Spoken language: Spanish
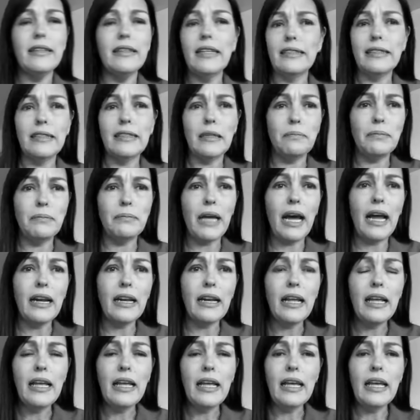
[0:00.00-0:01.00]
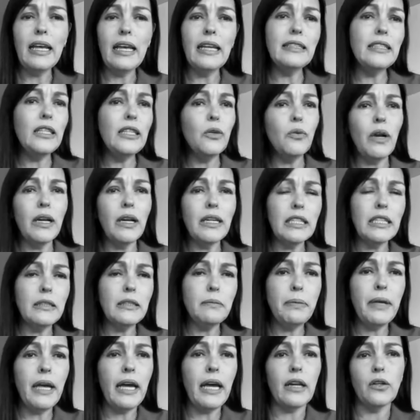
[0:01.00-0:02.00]
interceptar es igual que
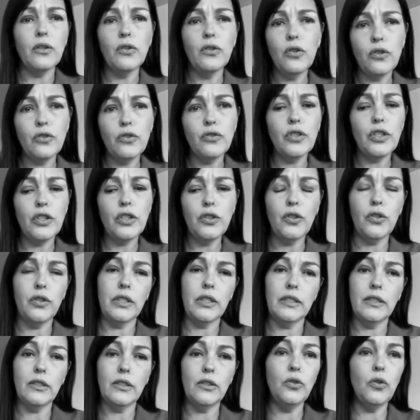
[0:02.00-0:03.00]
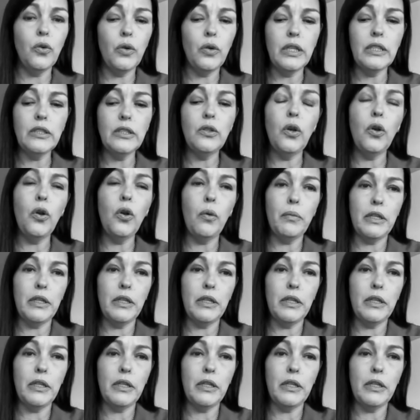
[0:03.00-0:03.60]
espiar. No, señores, no es lo